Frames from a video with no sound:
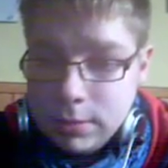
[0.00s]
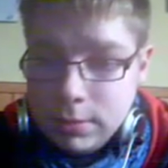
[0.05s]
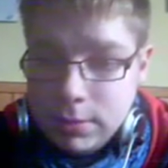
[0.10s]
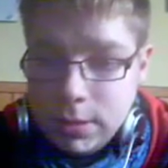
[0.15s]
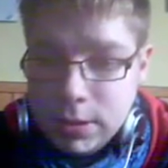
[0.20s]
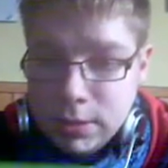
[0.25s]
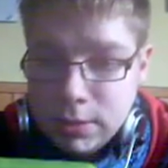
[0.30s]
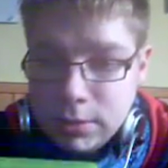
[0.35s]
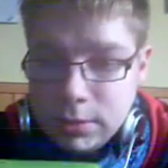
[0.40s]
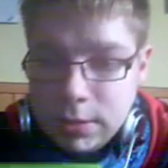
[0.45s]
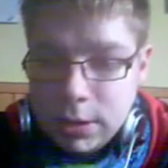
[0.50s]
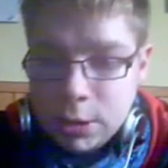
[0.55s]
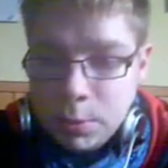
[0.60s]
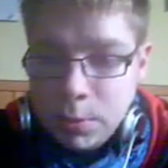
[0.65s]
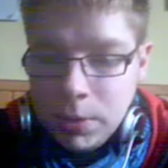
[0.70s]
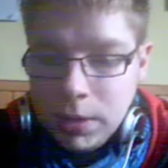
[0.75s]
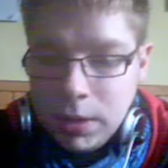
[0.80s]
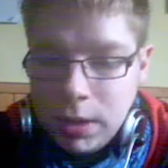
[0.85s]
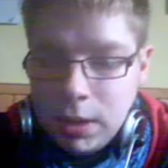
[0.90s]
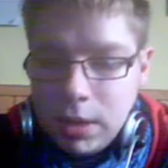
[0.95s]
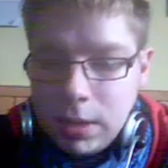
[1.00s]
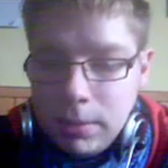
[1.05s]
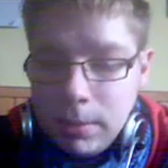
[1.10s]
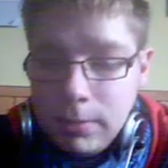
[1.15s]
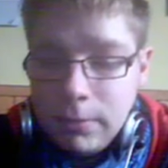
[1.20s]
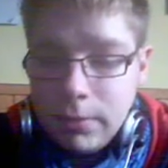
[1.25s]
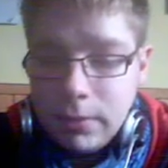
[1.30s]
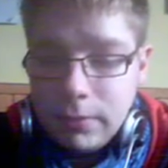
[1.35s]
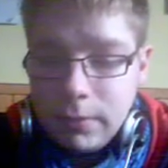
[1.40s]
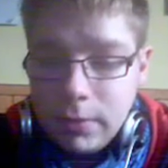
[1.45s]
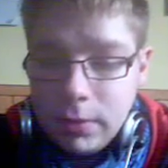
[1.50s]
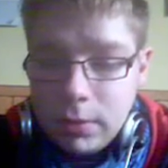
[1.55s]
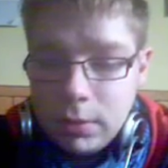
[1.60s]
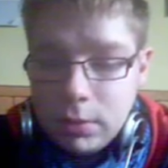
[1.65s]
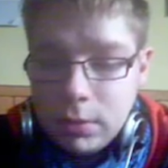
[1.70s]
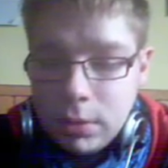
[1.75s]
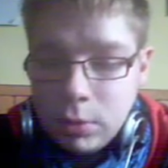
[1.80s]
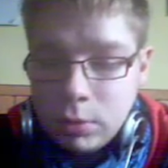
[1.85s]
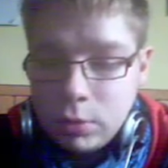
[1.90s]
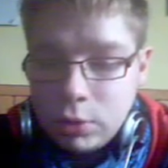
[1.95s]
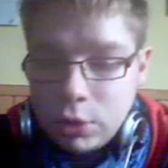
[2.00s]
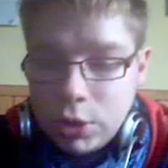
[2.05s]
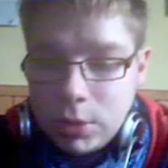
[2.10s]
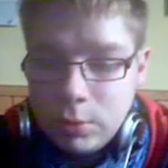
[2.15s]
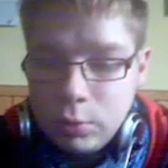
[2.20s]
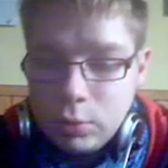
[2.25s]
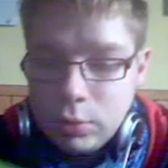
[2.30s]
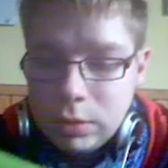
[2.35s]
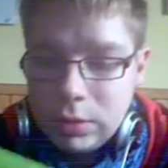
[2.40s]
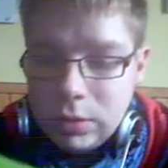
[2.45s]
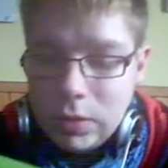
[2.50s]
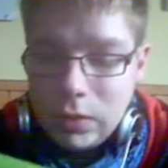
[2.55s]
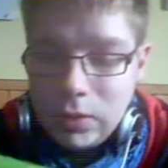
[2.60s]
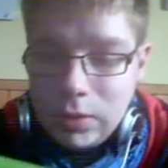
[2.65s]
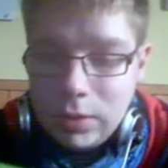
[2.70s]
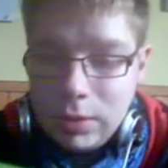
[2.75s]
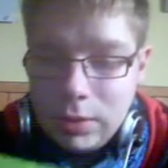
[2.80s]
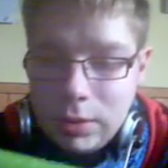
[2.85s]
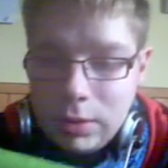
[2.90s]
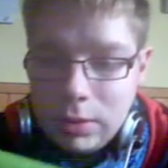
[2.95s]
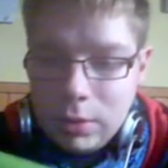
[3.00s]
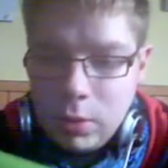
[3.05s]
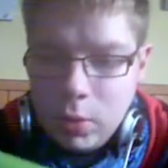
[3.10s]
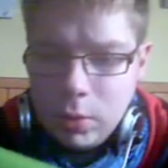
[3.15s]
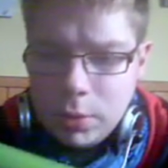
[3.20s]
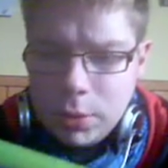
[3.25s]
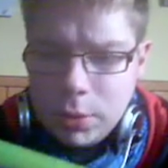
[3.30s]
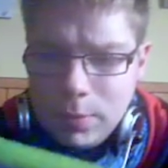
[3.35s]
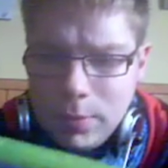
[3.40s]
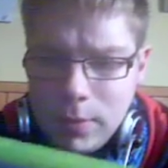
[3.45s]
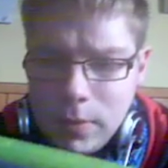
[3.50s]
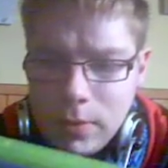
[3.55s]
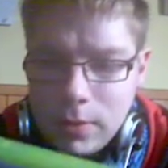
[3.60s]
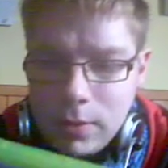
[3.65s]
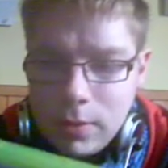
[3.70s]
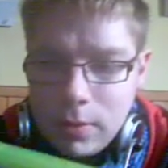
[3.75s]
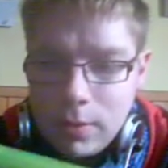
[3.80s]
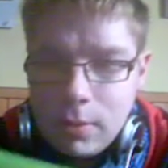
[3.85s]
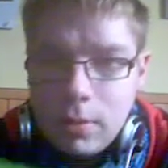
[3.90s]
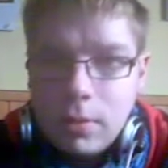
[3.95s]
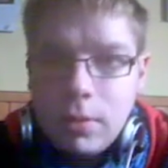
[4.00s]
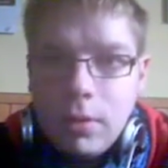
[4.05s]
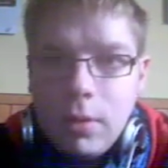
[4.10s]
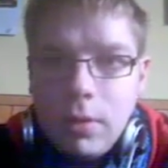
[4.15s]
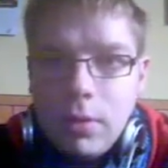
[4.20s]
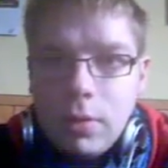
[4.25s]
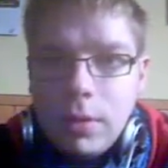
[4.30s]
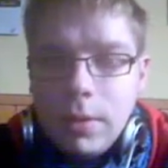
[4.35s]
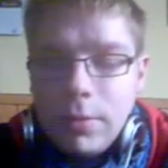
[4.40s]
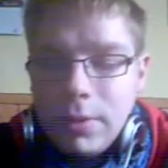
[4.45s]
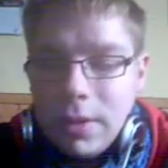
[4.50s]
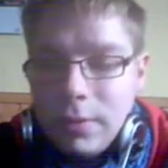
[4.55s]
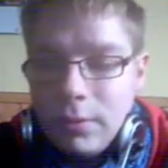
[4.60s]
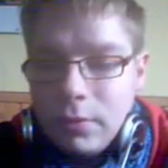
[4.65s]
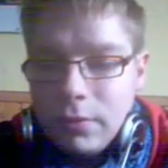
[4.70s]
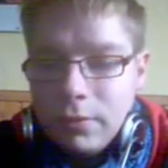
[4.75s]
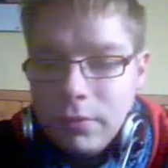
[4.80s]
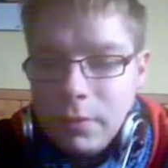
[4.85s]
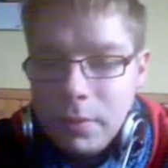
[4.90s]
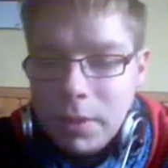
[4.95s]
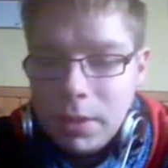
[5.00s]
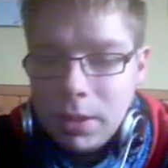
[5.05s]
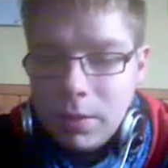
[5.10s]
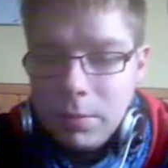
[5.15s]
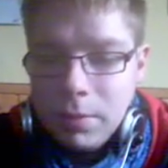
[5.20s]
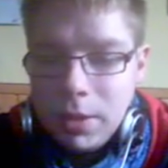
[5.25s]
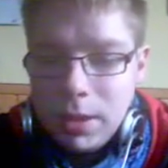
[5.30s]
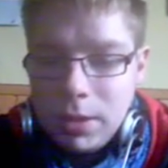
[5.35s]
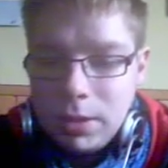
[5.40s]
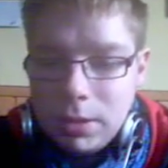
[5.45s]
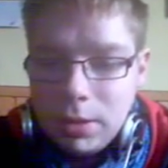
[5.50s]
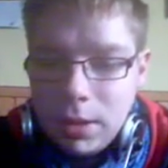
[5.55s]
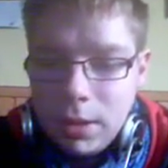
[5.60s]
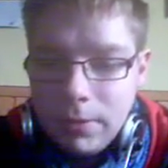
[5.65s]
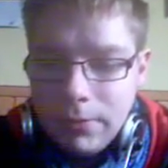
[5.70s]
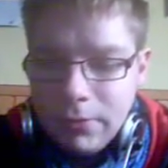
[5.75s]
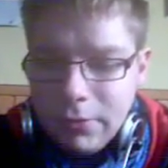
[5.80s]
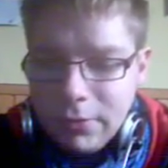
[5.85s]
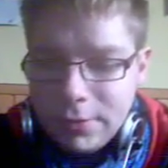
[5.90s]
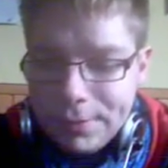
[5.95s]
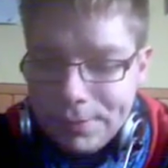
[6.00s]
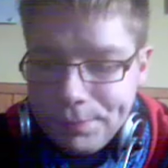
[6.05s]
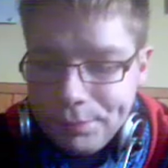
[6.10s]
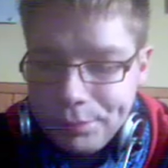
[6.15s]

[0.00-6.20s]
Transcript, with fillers: Also das spielt direkt am Anfang von Naruto Shippuden und soll, glaube ich, bis zu dem Zeitpunkt, wo man gegen Pain kämpft.